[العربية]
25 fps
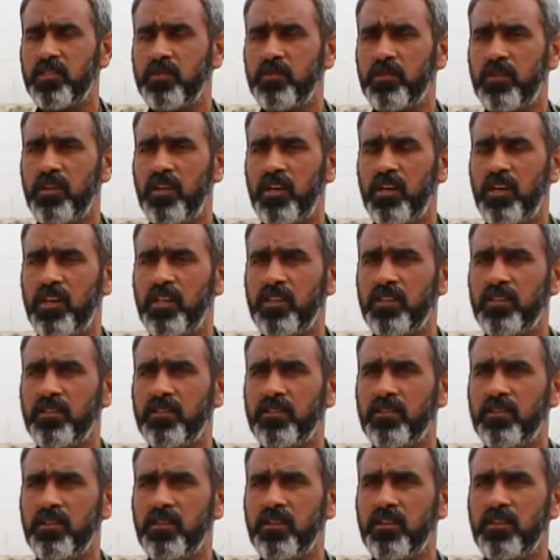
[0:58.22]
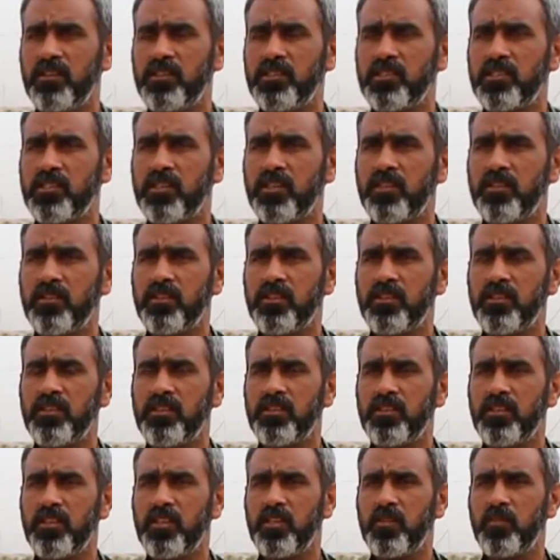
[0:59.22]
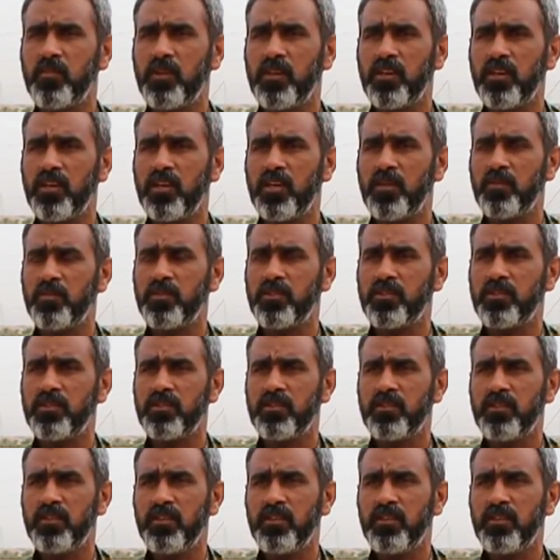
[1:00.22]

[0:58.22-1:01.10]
جبل عايد الإسكندرية المقابر